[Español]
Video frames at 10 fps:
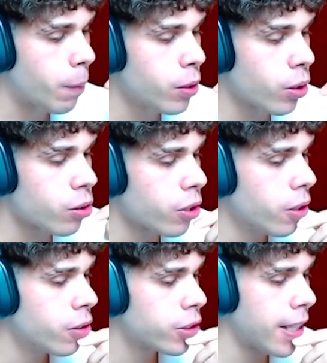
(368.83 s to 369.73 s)
¿Sabéis lo que os
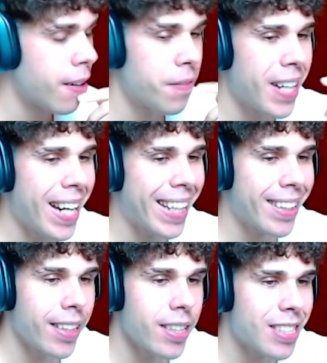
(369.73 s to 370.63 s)
digo? O sea, al final hay
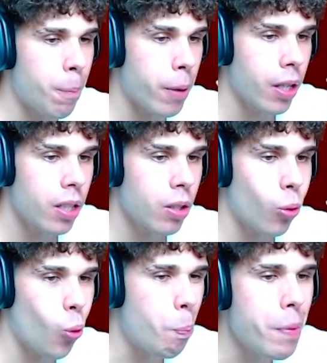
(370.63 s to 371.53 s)
que tener siempre
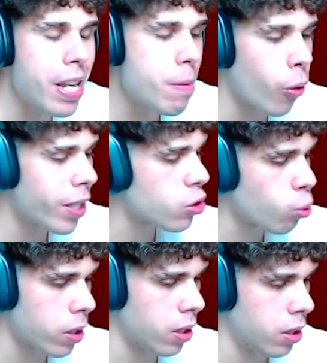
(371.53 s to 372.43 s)
un mínimo de
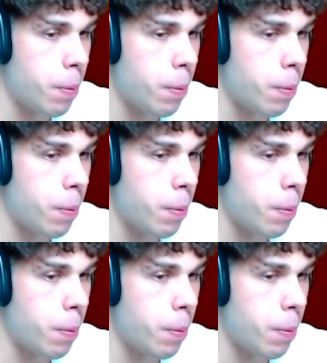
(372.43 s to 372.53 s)
suerte.